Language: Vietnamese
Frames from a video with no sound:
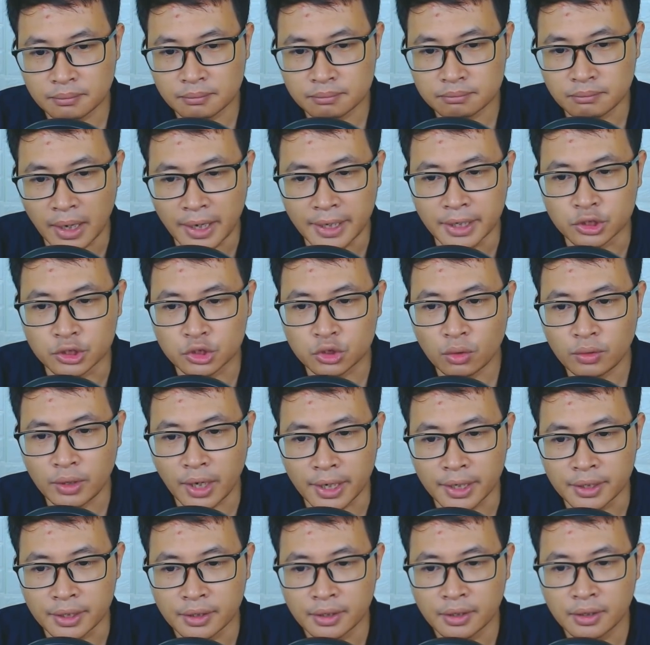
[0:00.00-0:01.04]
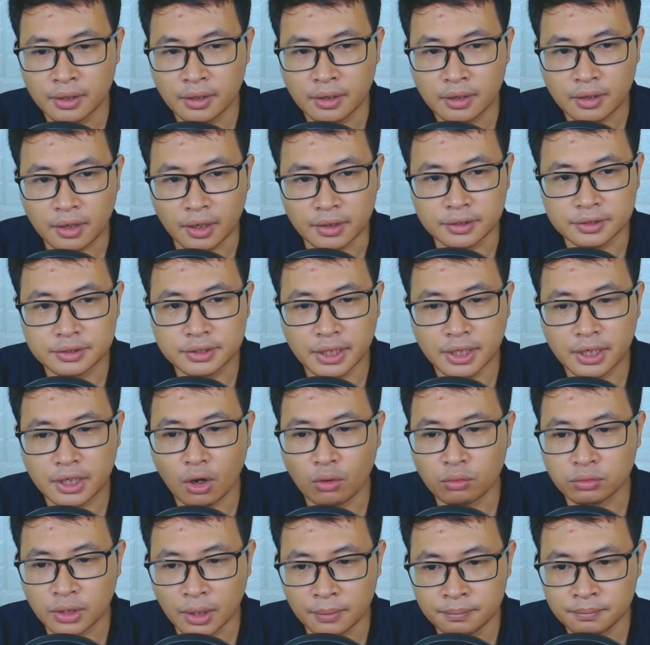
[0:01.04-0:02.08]
bày ở chỗ này Cần gì
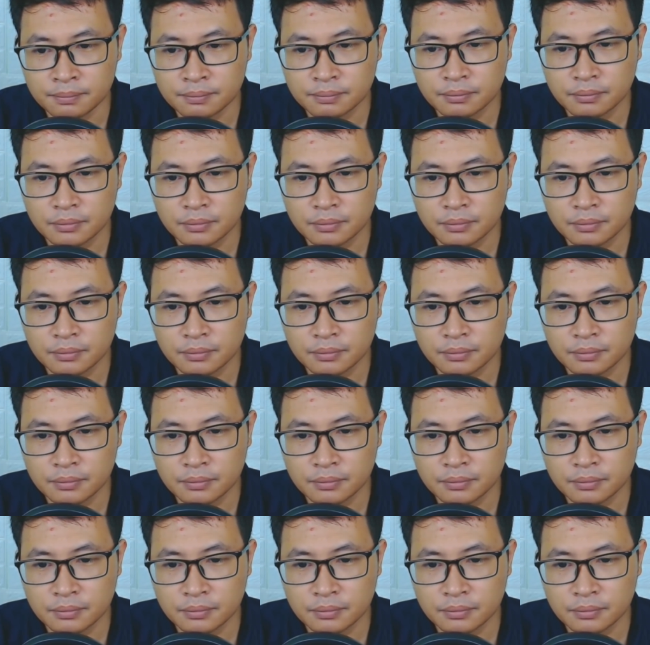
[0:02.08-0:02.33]
công tâm